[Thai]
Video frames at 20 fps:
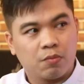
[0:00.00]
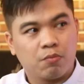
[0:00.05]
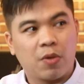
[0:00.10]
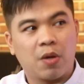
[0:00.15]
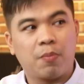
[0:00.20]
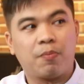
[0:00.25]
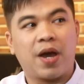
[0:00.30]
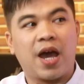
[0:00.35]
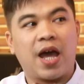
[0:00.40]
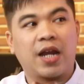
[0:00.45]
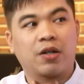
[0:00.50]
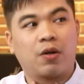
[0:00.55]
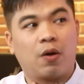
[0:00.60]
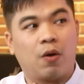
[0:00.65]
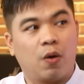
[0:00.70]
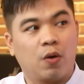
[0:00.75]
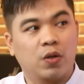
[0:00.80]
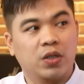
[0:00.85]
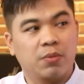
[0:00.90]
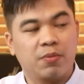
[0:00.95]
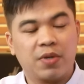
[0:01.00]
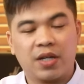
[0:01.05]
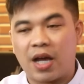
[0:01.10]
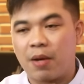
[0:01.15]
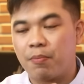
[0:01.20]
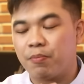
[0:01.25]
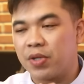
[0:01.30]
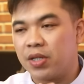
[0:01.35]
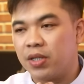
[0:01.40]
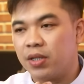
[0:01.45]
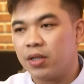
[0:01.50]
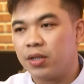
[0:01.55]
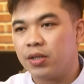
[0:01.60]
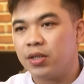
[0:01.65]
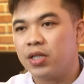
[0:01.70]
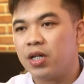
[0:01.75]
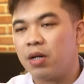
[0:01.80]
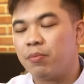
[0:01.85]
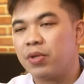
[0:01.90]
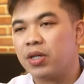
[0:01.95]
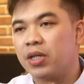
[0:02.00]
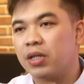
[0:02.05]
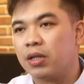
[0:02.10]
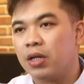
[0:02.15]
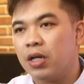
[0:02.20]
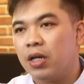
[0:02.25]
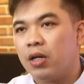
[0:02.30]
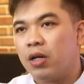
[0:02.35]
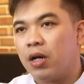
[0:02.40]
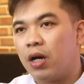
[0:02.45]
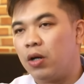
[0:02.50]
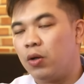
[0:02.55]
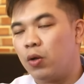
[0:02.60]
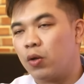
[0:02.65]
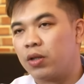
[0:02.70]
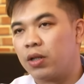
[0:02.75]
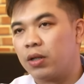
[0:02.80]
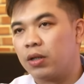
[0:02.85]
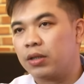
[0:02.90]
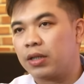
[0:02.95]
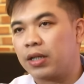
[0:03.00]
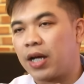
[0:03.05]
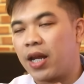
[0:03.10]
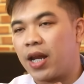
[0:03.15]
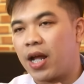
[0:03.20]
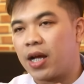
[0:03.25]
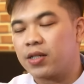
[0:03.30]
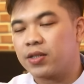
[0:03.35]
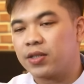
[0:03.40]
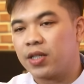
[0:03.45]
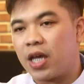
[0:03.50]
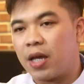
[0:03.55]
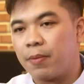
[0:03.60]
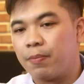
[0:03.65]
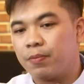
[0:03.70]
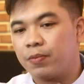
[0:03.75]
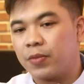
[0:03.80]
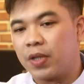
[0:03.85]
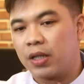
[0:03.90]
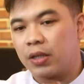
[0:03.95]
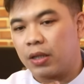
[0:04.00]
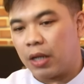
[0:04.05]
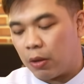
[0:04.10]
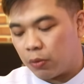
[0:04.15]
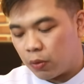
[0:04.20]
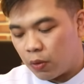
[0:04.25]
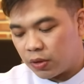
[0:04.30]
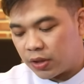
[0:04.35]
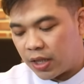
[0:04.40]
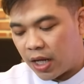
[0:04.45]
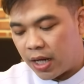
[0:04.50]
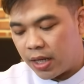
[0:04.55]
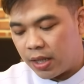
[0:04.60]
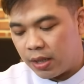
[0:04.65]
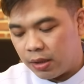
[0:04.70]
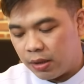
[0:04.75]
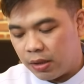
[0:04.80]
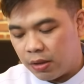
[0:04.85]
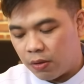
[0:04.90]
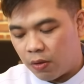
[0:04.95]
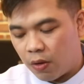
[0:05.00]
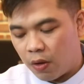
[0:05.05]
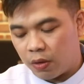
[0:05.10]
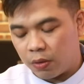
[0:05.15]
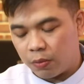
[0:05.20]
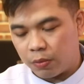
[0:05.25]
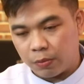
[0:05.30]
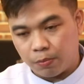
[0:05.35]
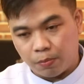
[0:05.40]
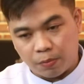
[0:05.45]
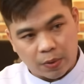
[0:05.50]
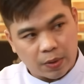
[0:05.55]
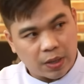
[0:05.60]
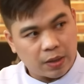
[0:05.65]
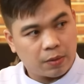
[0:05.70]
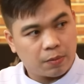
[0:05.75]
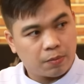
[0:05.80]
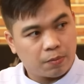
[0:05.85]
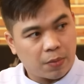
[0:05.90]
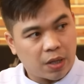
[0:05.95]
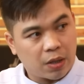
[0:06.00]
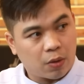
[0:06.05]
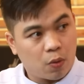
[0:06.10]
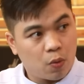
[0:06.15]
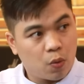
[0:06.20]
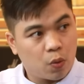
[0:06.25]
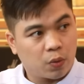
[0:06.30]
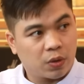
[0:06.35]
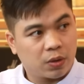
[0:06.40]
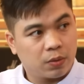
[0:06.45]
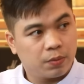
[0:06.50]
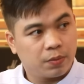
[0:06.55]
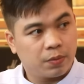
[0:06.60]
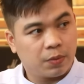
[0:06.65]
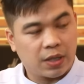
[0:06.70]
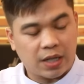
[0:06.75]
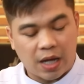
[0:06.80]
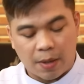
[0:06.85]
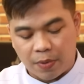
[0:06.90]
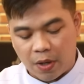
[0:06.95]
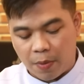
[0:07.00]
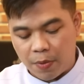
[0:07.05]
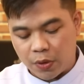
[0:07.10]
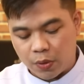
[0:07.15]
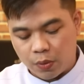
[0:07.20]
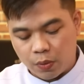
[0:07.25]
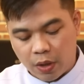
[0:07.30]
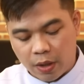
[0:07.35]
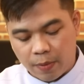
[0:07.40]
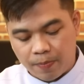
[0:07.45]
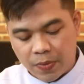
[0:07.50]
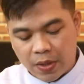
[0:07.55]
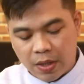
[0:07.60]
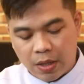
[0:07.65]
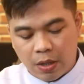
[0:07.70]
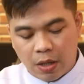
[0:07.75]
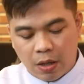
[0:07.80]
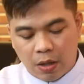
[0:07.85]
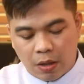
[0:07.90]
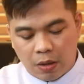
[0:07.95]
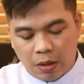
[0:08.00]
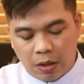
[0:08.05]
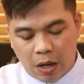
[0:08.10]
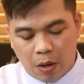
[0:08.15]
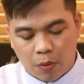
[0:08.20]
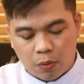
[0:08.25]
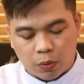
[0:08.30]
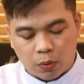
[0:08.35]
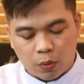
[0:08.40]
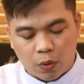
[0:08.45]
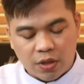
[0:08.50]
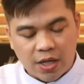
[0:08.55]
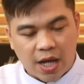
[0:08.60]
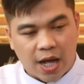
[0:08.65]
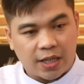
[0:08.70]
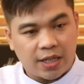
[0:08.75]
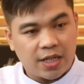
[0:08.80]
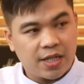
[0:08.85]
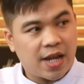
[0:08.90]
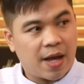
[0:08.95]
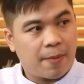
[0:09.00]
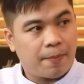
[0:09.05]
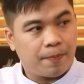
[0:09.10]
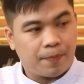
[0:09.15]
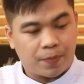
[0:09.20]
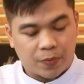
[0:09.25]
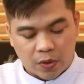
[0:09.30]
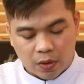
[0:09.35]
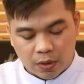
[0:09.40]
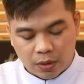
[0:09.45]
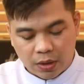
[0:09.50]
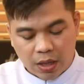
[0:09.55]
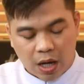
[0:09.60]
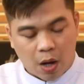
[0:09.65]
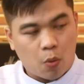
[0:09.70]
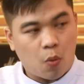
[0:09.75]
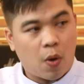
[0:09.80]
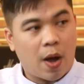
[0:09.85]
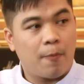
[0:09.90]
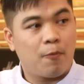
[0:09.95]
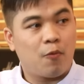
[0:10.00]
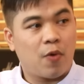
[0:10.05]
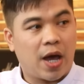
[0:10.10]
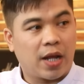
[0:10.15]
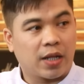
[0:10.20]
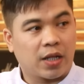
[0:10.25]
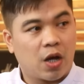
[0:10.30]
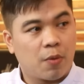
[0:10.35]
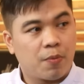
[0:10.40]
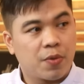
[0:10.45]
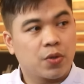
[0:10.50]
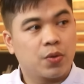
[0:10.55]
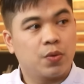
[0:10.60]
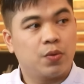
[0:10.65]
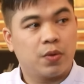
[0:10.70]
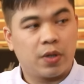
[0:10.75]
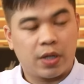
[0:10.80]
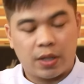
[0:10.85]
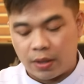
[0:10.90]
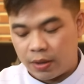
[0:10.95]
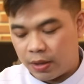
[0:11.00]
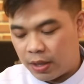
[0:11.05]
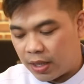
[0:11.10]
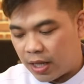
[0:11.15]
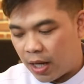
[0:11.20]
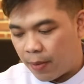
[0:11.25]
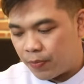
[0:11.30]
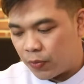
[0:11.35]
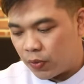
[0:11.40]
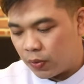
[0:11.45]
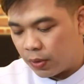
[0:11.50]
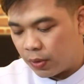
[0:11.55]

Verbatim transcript: มันผ่านคอใช่ไหมครับมีเนื้อเยื่อมีลดการอักเสบนะเราต้องใช้เรื่องของมะกรูดนะครับเข้าไปช่วยแล้วตัวยาที่นำก็คือเอาความหวานเข้าไปช่วยนะครับ